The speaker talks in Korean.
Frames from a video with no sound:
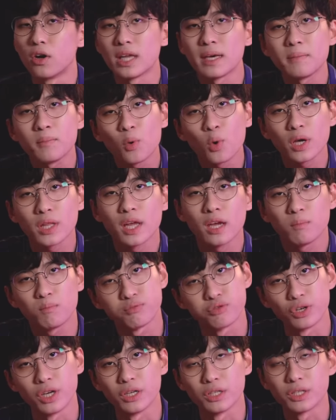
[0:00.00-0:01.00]
행복에 대한
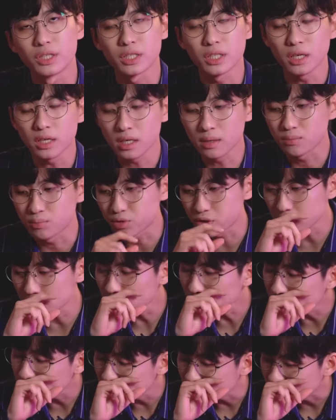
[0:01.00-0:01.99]
불일치? 이게 무슨
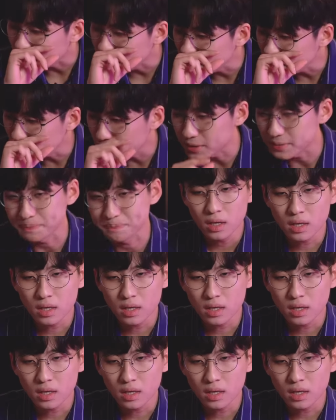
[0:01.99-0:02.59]
말이냐면,